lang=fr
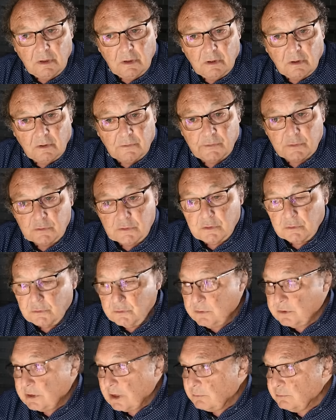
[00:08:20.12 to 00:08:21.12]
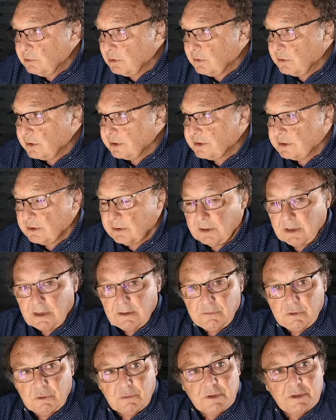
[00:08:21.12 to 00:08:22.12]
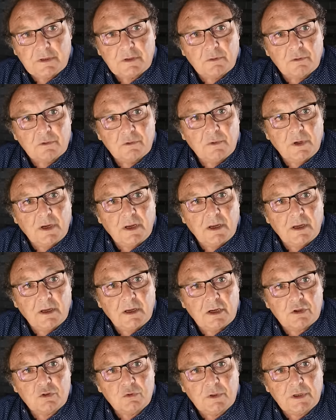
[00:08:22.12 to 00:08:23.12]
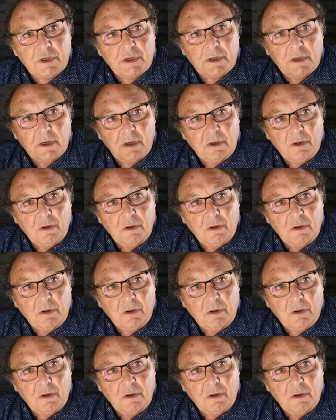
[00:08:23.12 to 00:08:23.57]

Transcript: en fonction du carburant restant dans l'avion et ce qu'on doit ajouter,